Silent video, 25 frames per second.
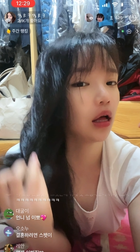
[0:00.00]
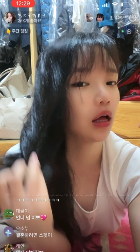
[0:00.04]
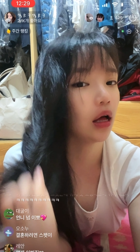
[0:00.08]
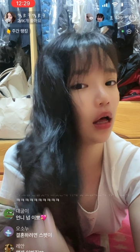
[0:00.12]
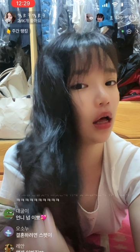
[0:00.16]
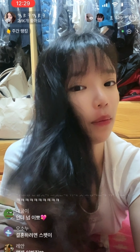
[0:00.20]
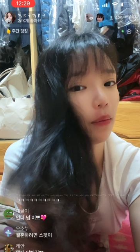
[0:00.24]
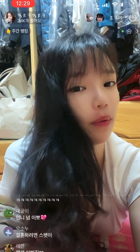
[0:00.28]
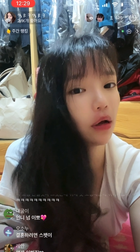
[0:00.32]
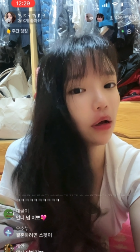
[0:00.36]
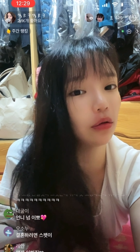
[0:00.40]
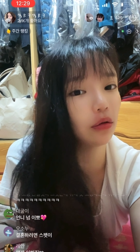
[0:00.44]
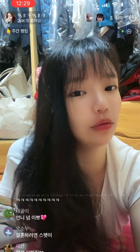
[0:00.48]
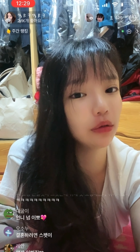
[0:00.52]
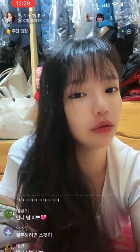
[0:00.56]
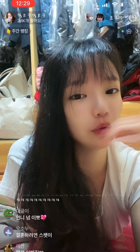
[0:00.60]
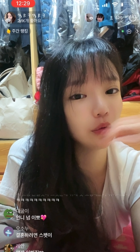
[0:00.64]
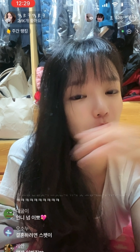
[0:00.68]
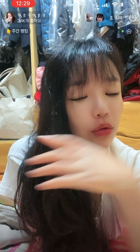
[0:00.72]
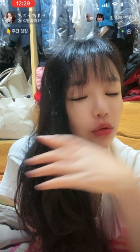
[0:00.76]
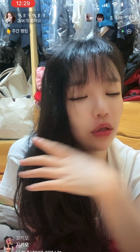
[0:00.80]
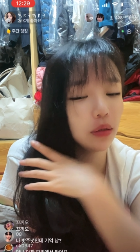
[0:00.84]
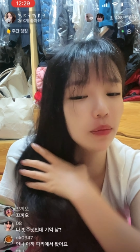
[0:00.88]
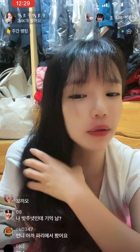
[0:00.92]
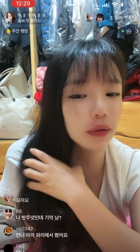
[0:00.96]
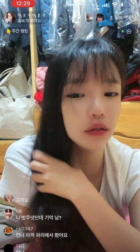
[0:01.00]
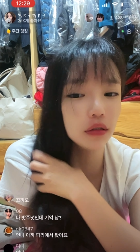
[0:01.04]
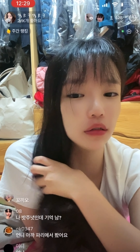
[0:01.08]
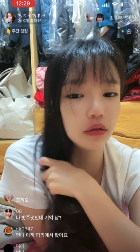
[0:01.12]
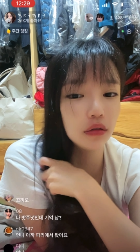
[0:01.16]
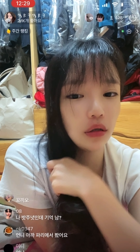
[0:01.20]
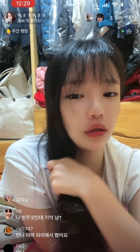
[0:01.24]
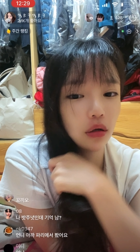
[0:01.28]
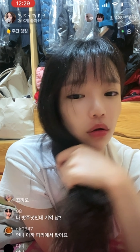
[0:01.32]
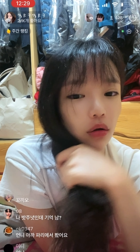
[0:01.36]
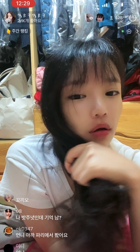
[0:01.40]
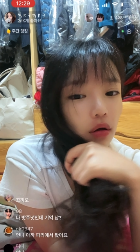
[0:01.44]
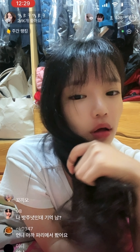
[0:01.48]
아, 방금 소리 존나 박쳐.
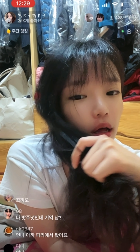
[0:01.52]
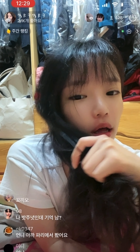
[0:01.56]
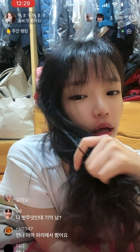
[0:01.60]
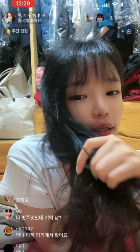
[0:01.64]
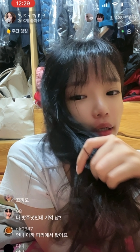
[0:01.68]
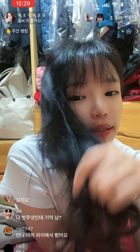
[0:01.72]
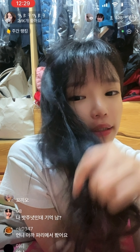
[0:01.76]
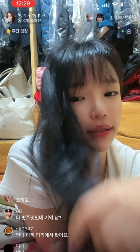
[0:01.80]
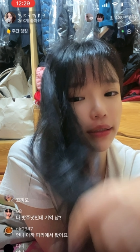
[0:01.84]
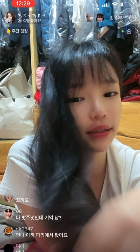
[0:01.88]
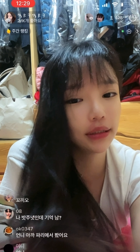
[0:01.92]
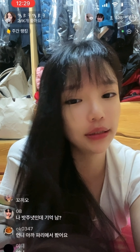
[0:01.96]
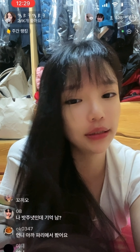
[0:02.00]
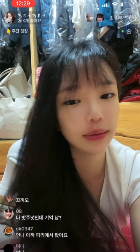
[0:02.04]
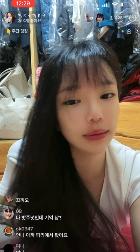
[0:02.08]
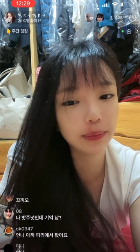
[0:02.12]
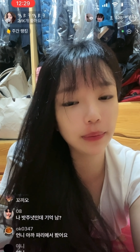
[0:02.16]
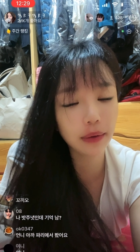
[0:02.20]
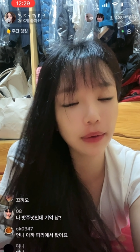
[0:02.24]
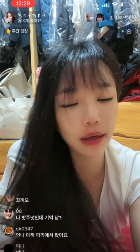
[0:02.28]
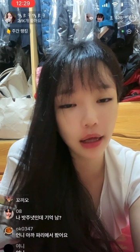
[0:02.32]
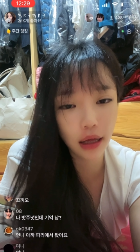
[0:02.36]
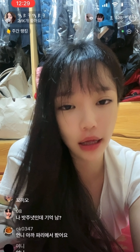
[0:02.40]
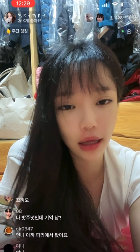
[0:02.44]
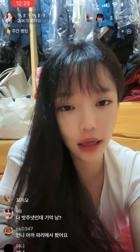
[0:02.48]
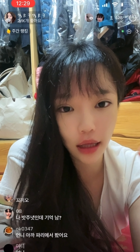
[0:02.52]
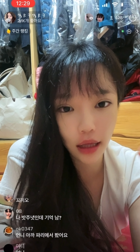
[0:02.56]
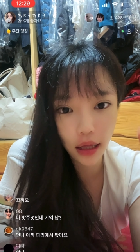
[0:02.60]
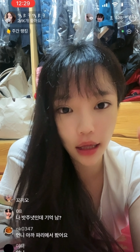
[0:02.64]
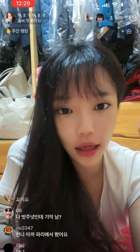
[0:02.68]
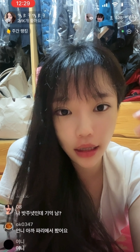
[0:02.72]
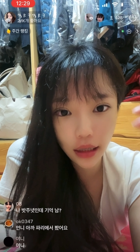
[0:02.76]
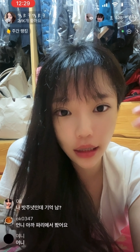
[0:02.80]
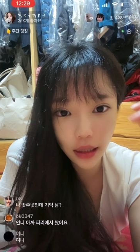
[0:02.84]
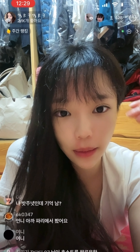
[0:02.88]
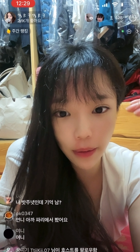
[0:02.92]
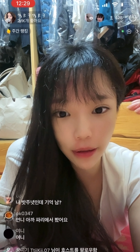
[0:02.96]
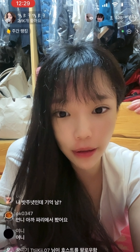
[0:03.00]
아, 씨방.
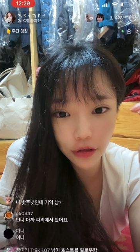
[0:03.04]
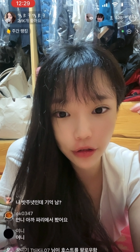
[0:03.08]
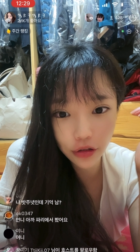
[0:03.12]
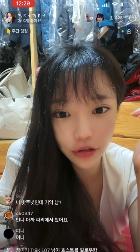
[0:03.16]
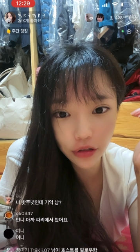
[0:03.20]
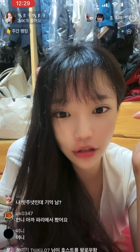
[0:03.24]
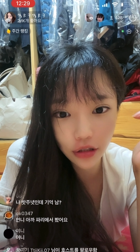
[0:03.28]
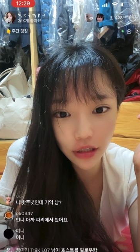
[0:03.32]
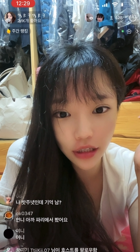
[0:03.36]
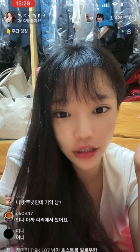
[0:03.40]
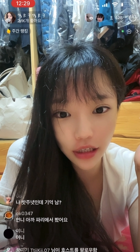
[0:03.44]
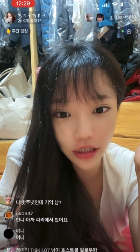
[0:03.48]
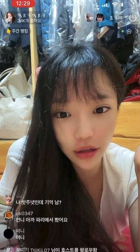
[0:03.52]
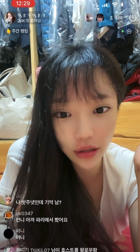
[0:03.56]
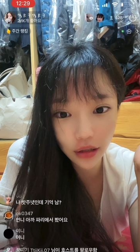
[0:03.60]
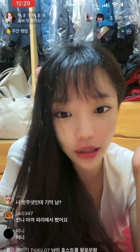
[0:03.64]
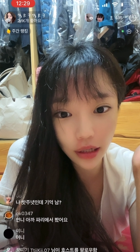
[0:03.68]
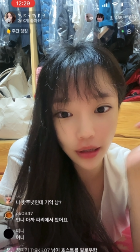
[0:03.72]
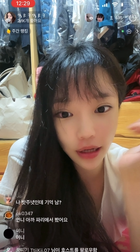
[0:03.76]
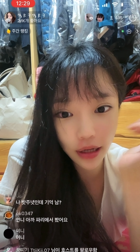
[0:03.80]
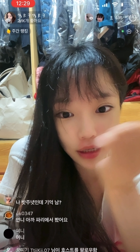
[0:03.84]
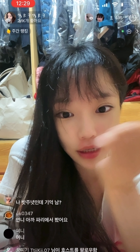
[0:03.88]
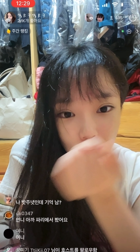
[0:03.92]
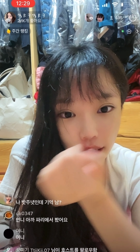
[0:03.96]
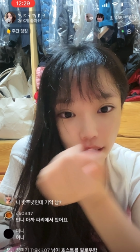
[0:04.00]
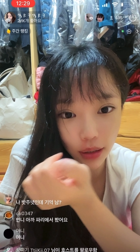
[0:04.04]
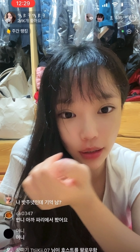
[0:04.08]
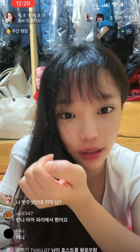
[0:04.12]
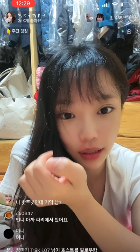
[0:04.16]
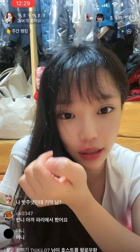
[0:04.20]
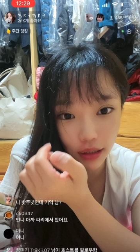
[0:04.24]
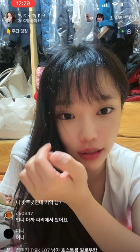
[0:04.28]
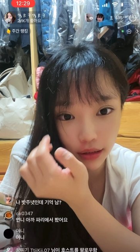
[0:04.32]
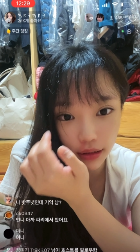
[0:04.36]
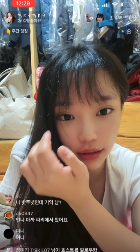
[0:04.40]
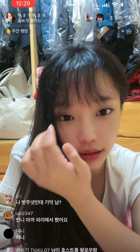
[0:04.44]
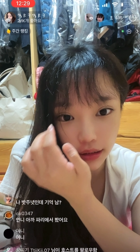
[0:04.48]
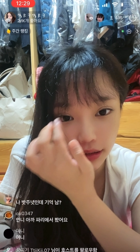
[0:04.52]
박주현도 기억나? 야,
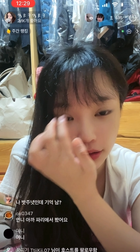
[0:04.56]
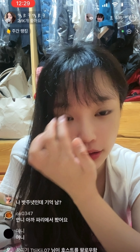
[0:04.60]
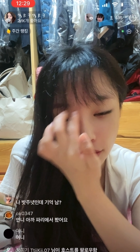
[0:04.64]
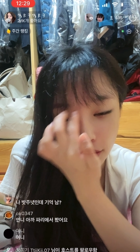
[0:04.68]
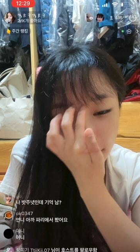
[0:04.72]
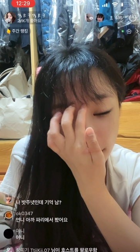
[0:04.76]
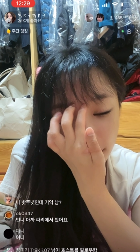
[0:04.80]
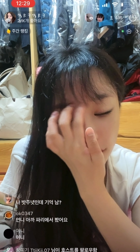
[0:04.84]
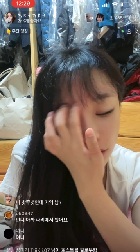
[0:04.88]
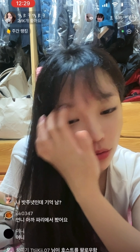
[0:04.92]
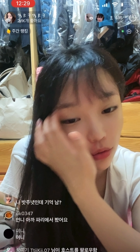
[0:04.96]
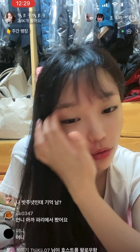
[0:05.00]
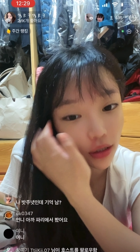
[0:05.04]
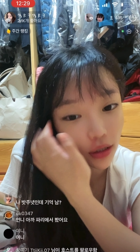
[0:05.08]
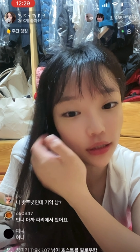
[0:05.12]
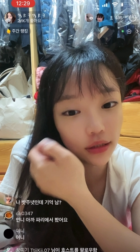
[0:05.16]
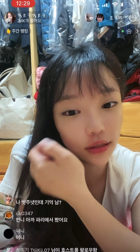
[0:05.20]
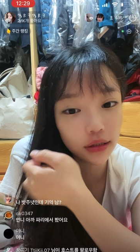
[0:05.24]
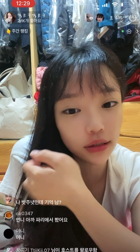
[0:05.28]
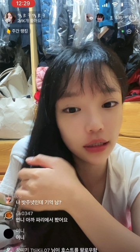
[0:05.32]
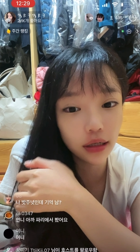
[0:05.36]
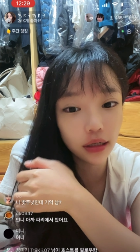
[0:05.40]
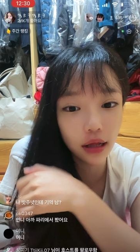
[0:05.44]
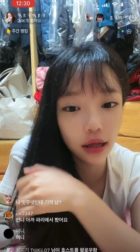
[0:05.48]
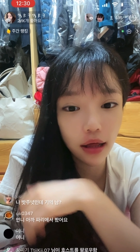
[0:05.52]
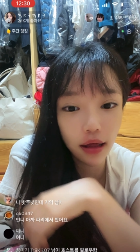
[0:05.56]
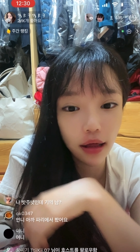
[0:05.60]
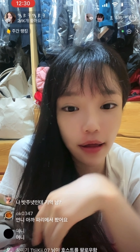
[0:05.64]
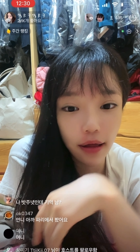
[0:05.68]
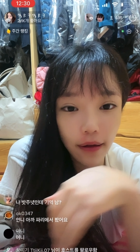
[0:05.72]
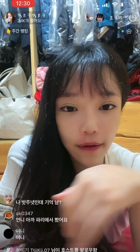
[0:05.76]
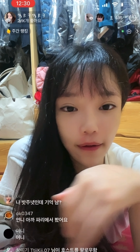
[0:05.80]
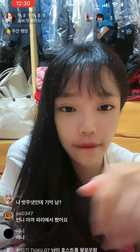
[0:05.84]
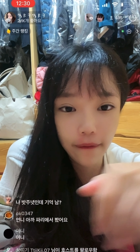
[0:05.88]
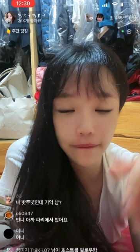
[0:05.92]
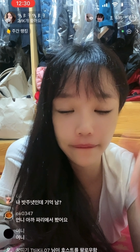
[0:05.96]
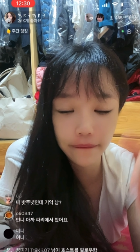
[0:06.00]
기억하지. 너 나 좋아했잖아.